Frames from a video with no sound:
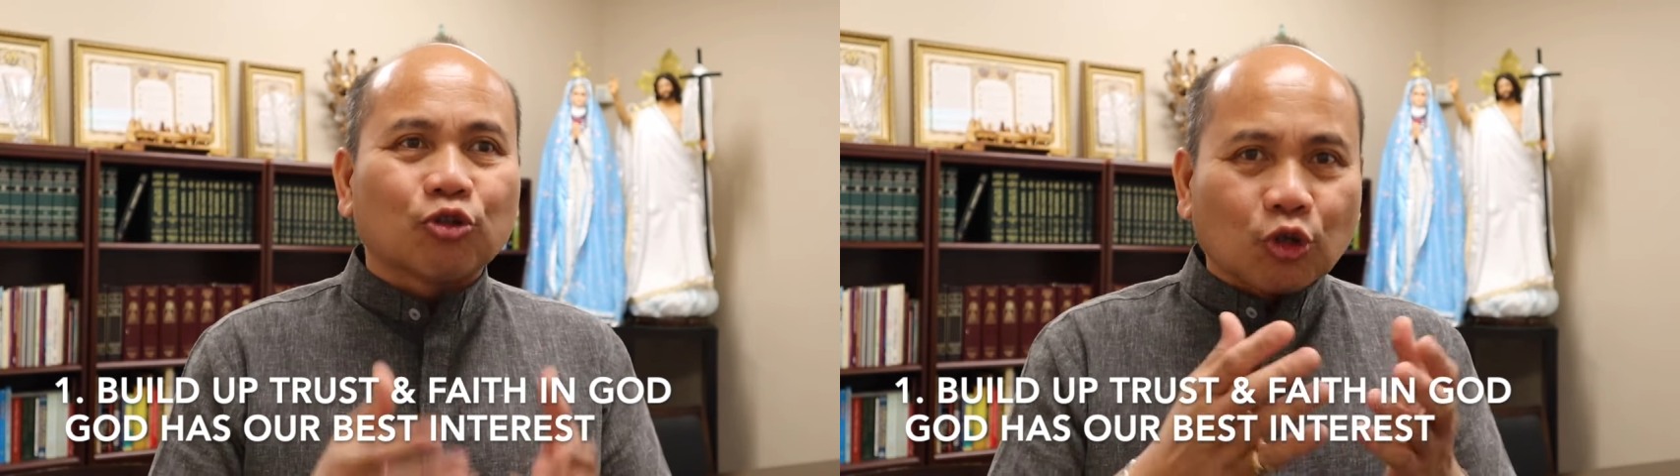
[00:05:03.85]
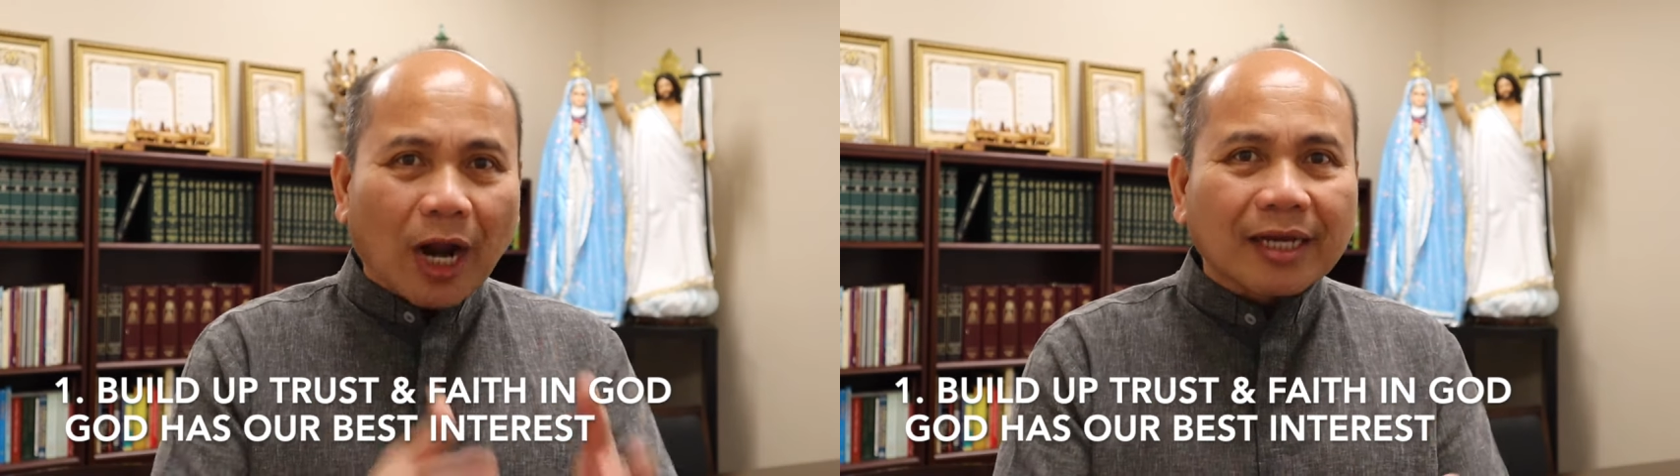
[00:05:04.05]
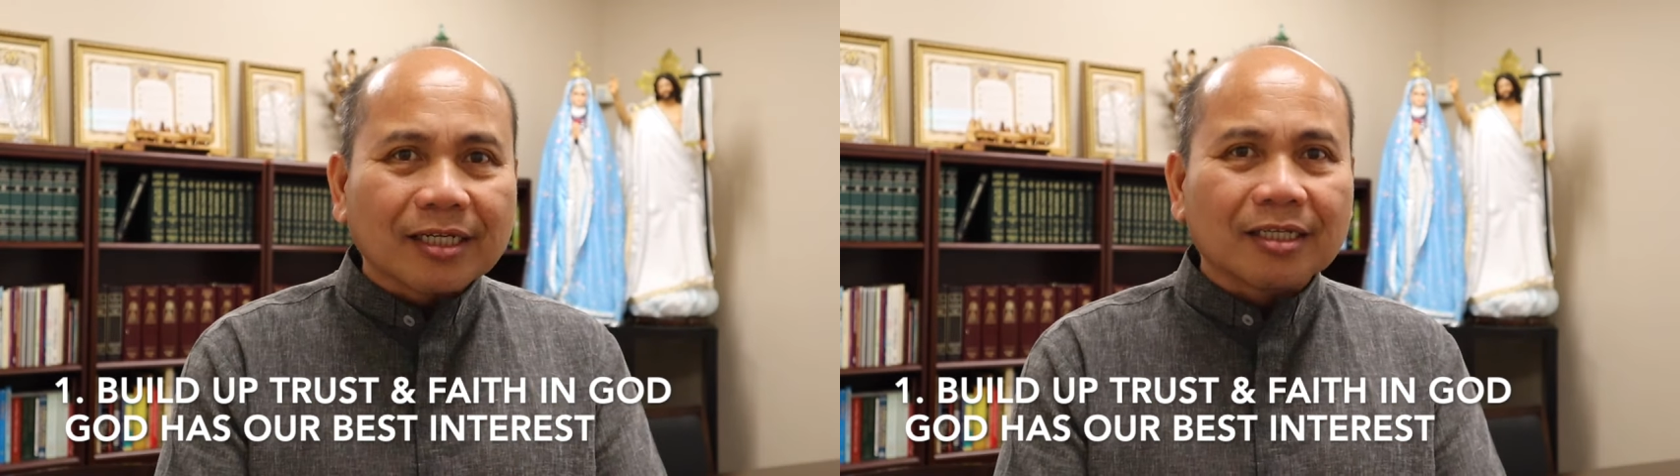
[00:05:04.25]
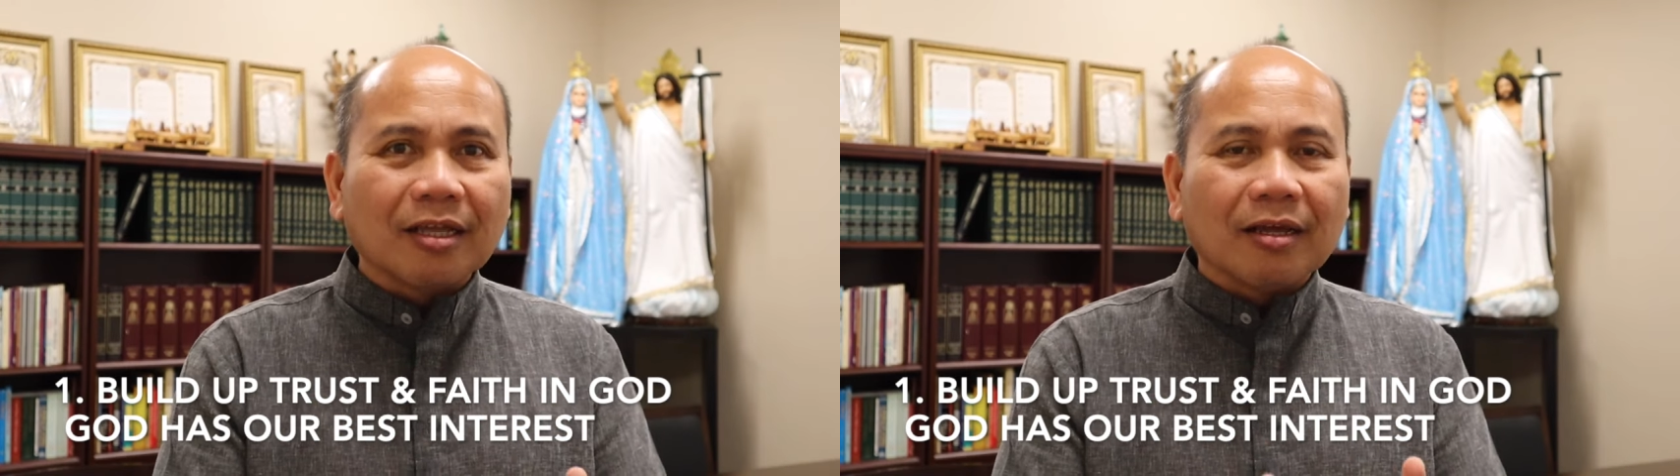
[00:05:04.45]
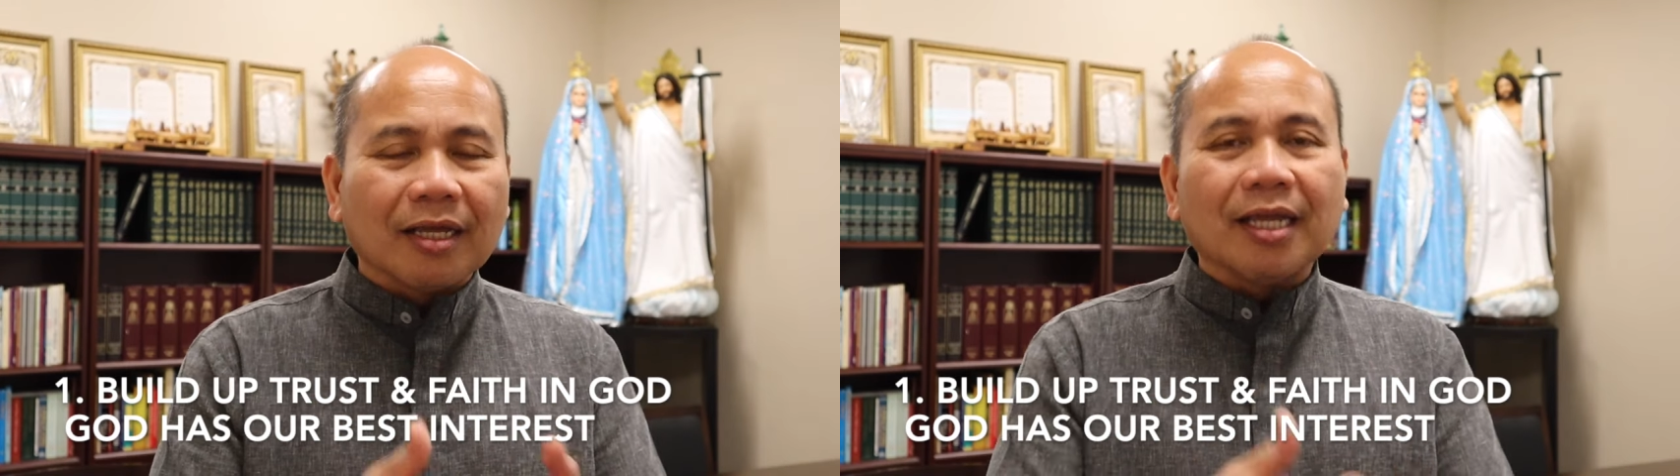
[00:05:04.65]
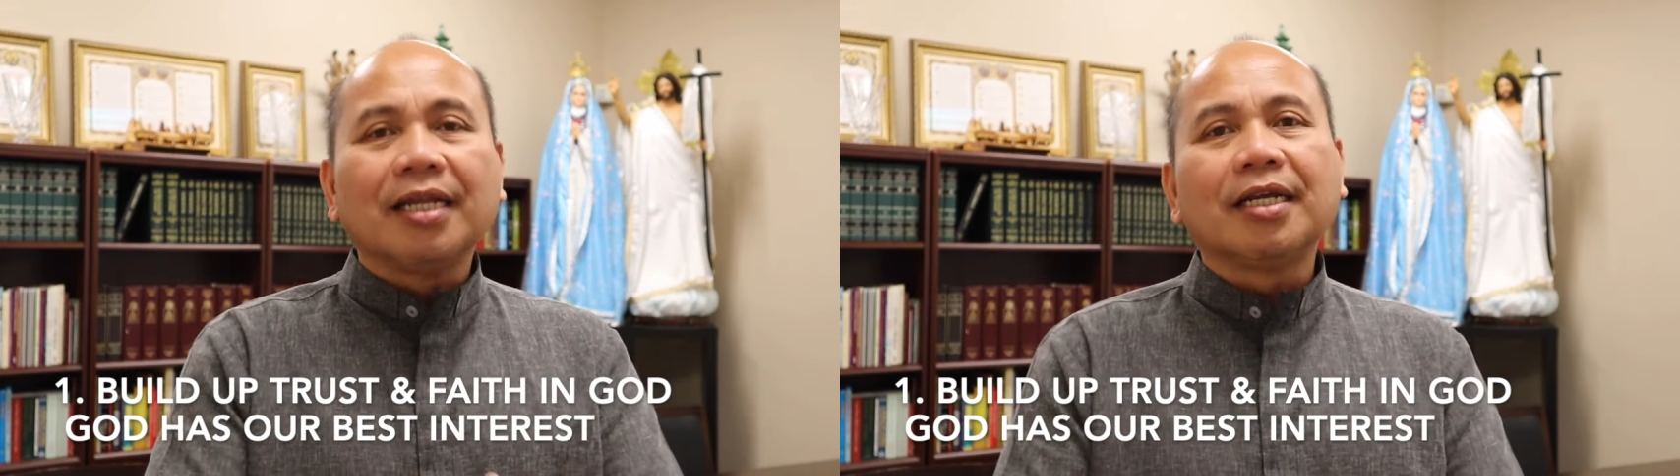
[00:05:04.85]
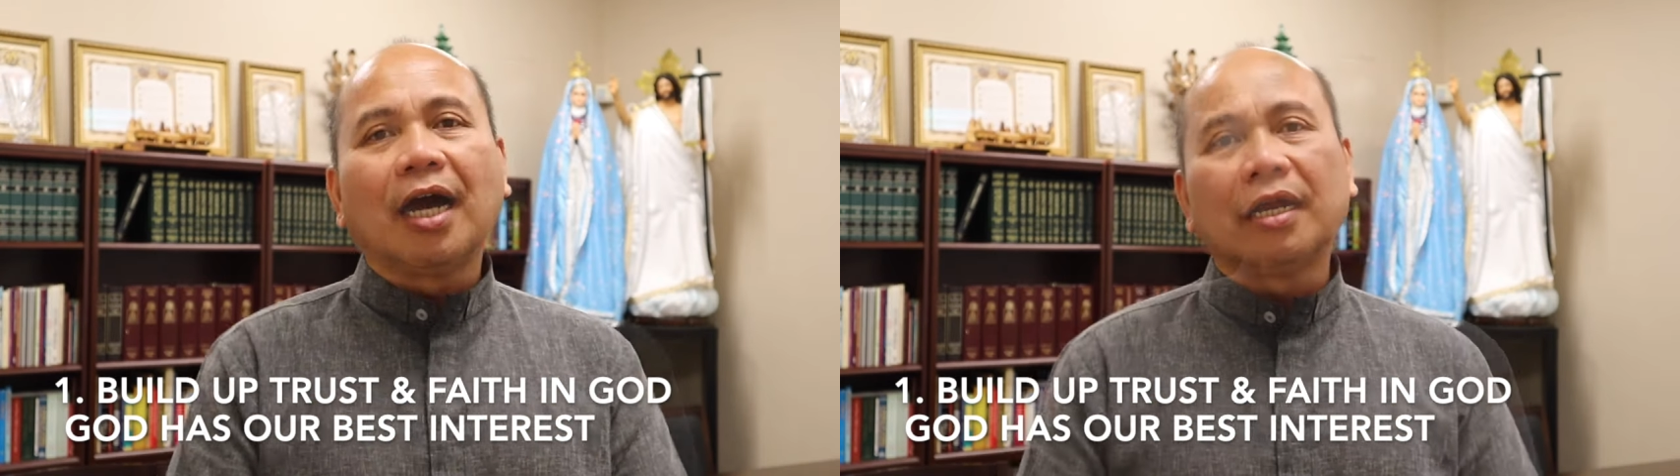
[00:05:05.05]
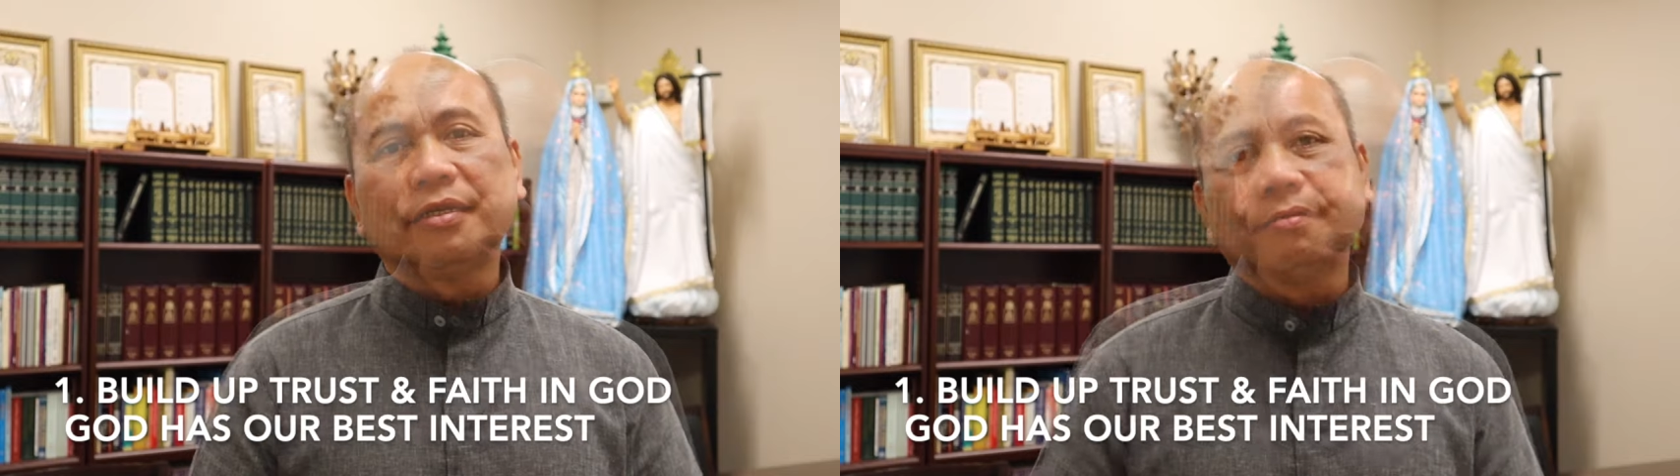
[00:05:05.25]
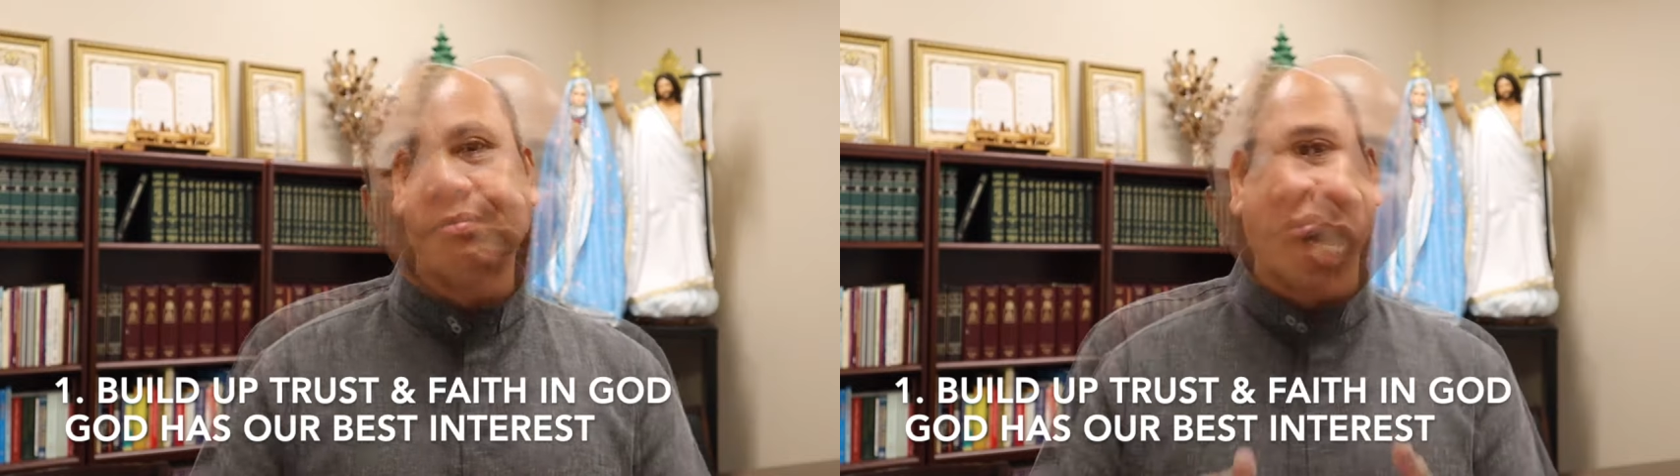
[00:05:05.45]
trust in God,